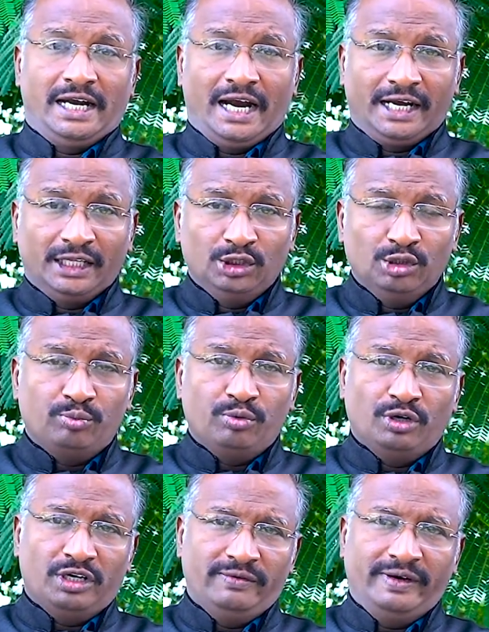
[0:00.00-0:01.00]
நடந்து
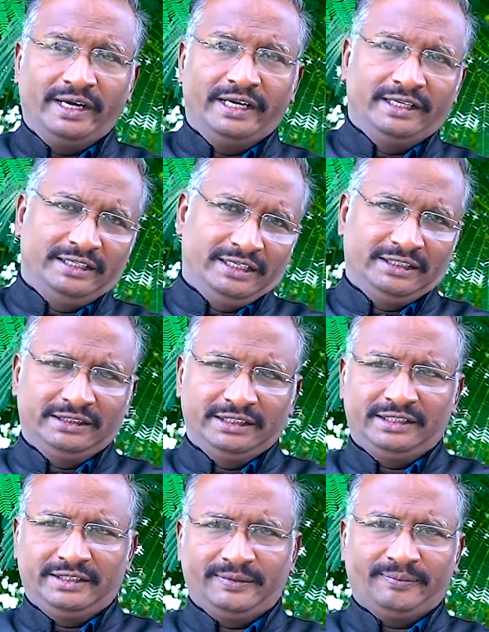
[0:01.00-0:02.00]
போக வேண்டியது
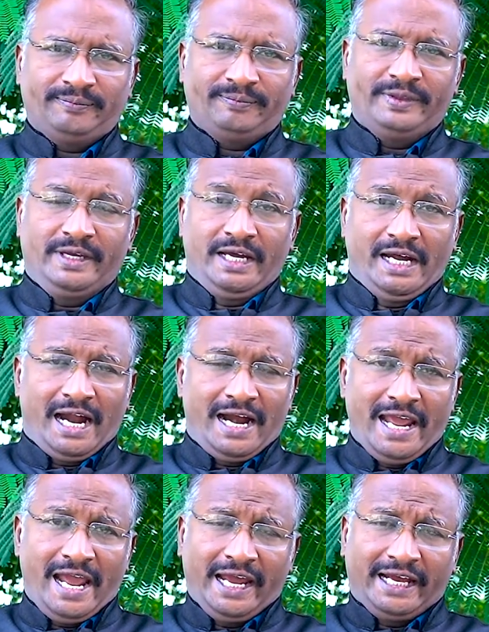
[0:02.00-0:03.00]
இருந்தது
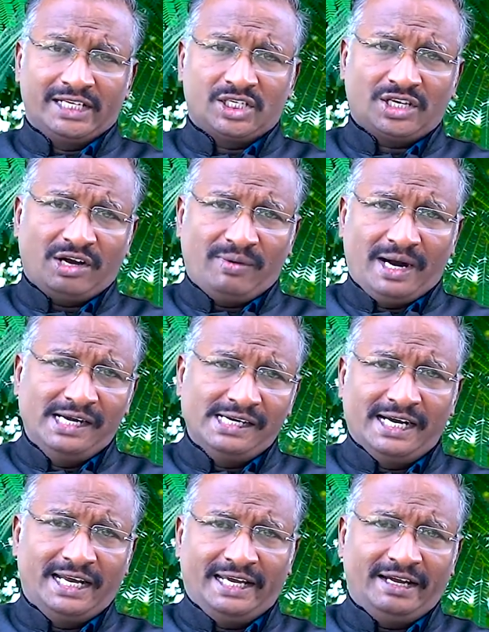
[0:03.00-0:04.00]
அநேக
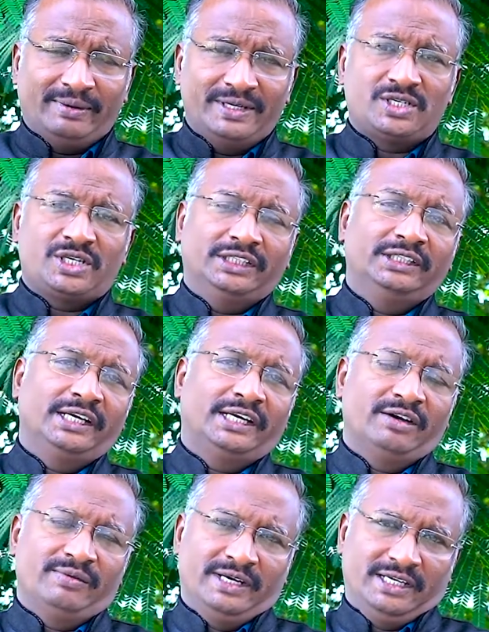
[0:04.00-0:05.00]
சவால்களை அவன்
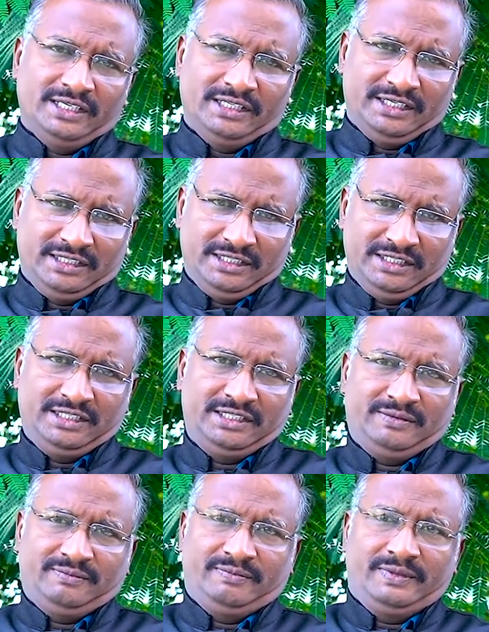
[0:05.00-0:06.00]
சந்திக்க வேண்டியது இருந்தது
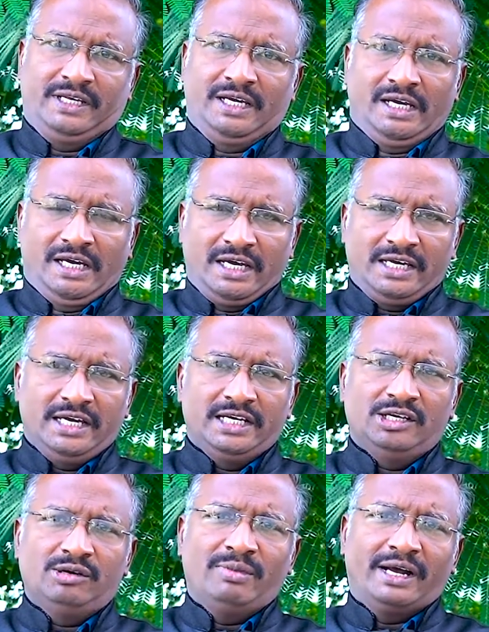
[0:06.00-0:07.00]

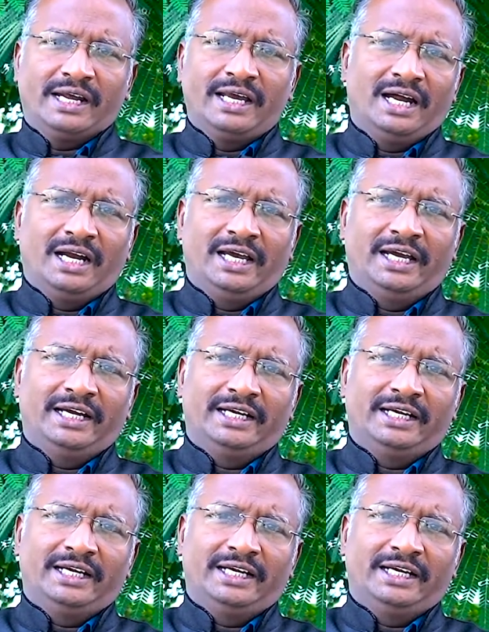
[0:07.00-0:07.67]
எதிர்மறையான